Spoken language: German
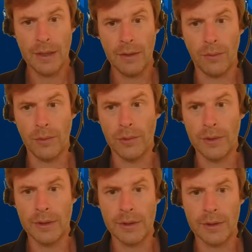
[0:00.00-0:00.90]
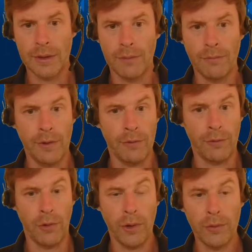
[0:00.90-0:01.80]
und äh, wir
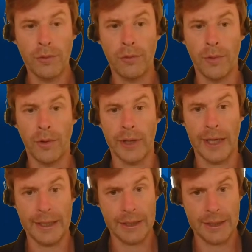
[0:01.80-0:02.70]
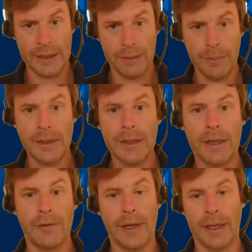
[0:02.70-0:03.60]
freuen uns über eure Einträge. Bitte
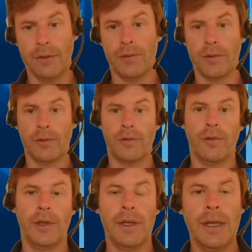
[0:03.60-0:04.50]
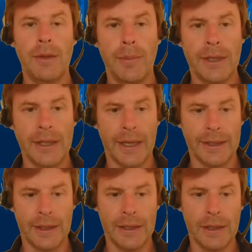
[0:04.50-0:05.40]
geht verantwortungsvoll mit den
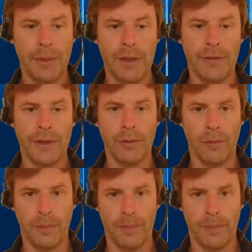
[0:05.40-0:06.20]
Einträgen der Pinnwand um.